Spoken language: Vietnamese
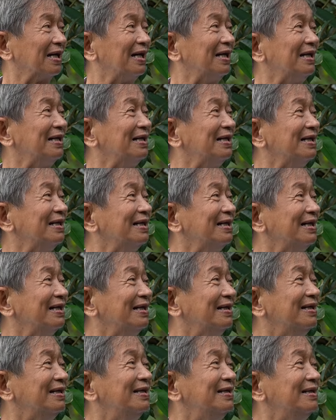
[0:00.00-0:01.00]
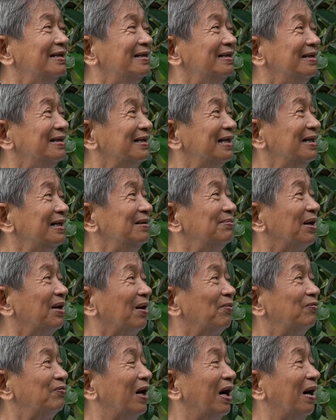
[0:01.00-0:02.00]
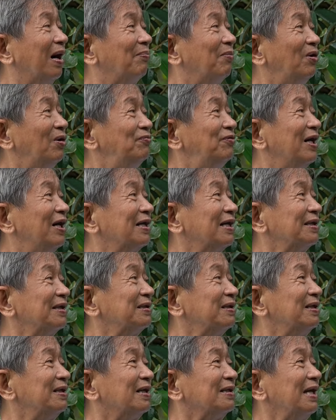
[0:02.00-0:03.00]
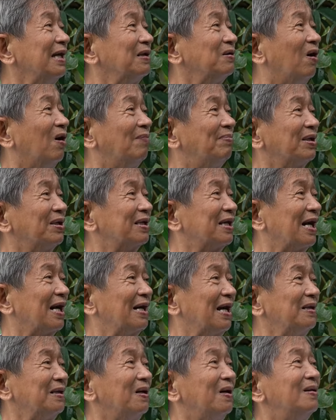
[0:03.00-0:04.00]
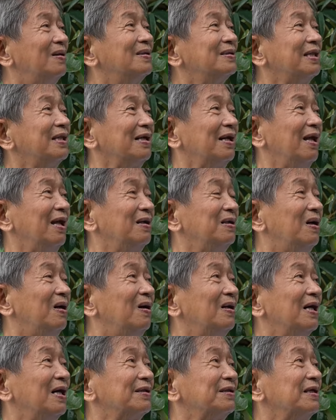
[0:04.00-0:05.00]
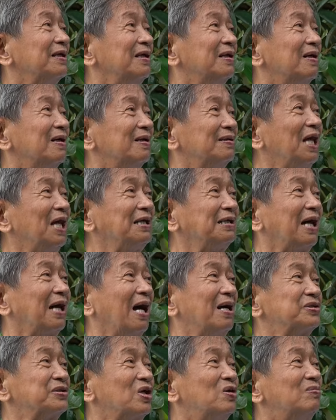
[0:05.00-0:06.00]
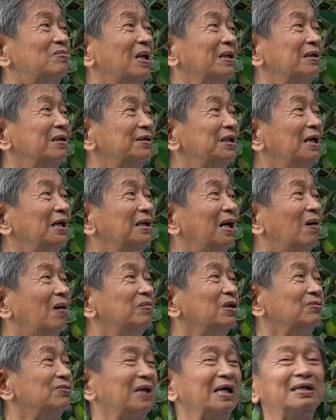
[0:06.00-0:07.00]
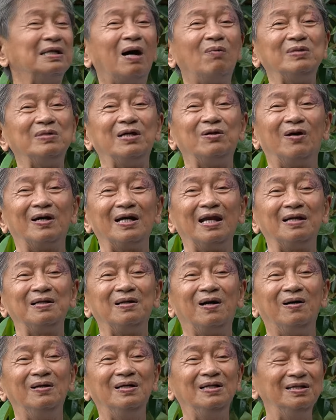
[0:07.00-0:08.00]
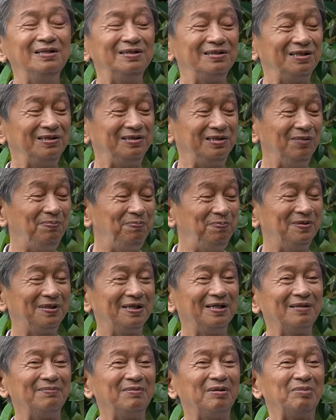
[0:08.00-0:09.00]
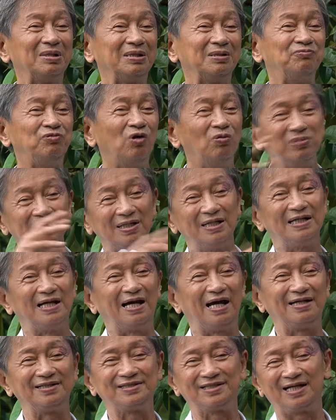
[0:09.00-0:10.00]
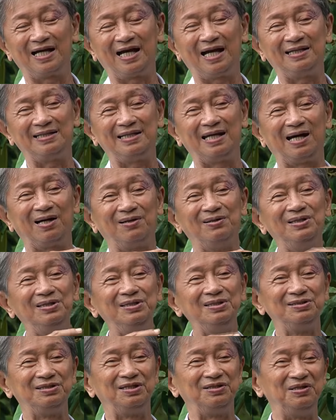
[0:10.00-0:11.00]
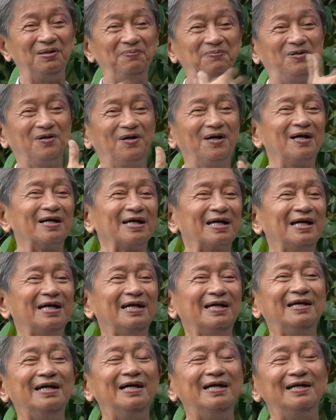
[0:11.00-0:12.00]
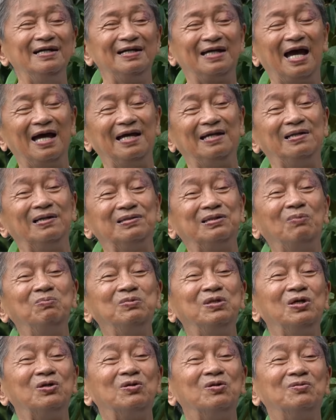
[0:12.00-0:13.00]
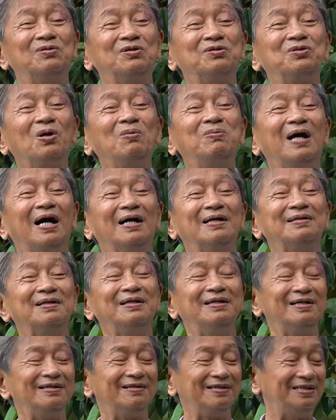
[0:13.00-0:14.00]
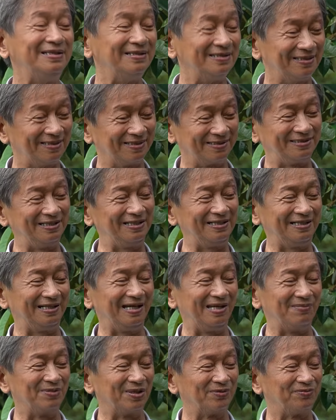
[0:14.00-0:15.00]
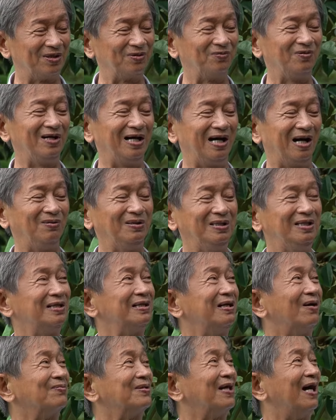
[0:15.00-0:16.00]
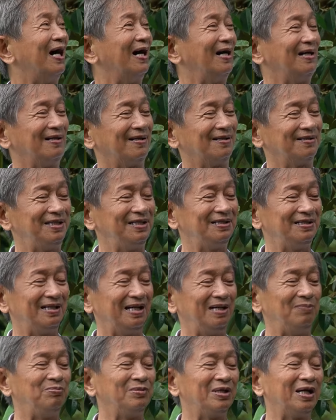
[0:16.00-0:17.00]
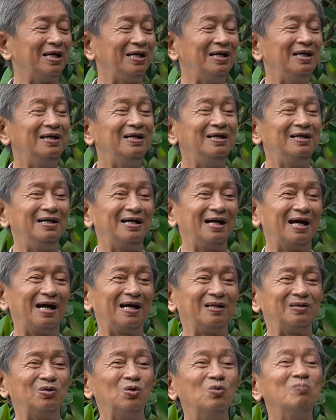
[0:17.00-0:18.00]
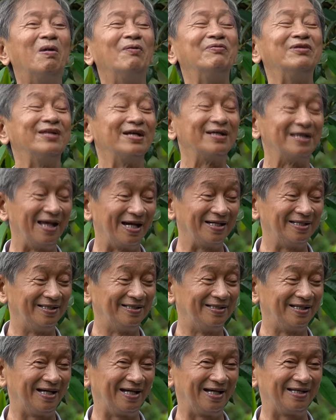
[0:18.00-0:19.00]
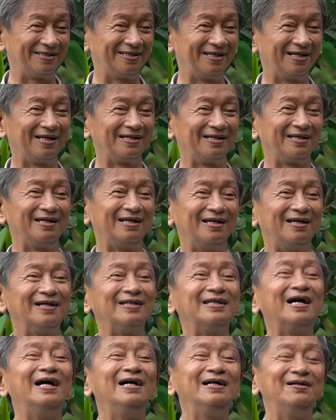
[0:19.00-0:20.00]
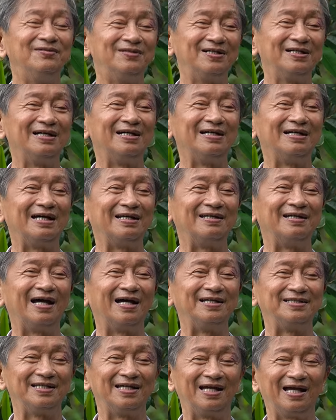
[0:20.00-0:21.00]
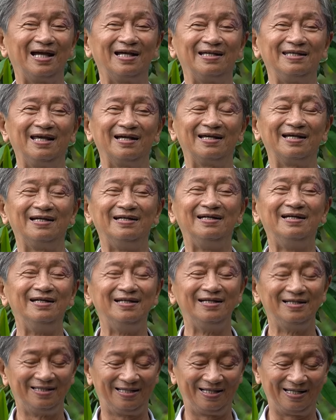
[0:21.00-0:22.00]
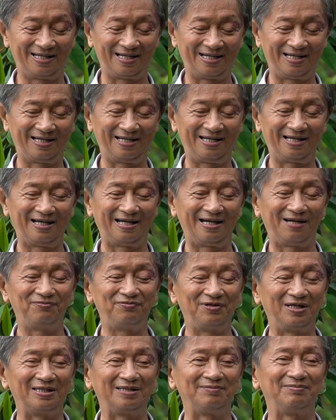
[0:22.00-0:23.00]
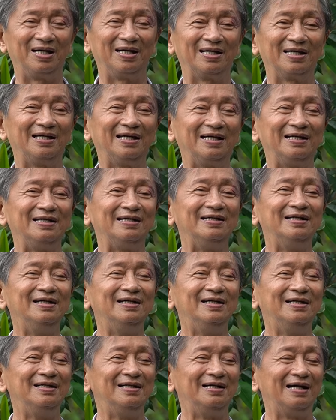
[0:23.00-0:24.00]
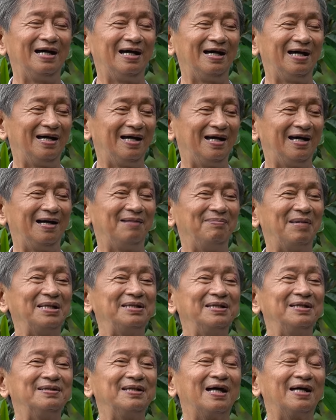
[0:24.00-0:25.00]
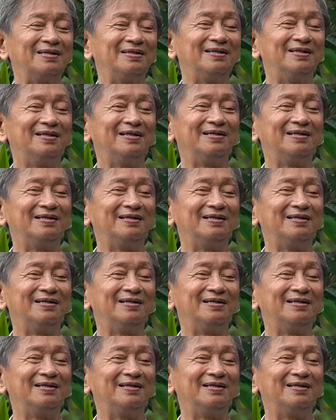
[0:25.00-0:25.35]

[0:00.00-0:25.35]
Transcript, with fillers: cái khi mà, mà bón phân tức là giai đoạn mà nó ra lá non thì lá non á, thì nó tất cả sâu bệnh nó tấn công đều tấn công giai đoạn lá non thì giúp khi mà mình phun cái N2C2 vào thì giúp cho cái cây nó chống chịu tốt hơn nó vừa tiết kiệm cái phân hóa học đồng thời là tiết kiệm cái à, thuốc bảo vệ thực vật à, cho nên cái lợi thế của cái N2C2 và cái à, phân mà cái à, mai thiên thanh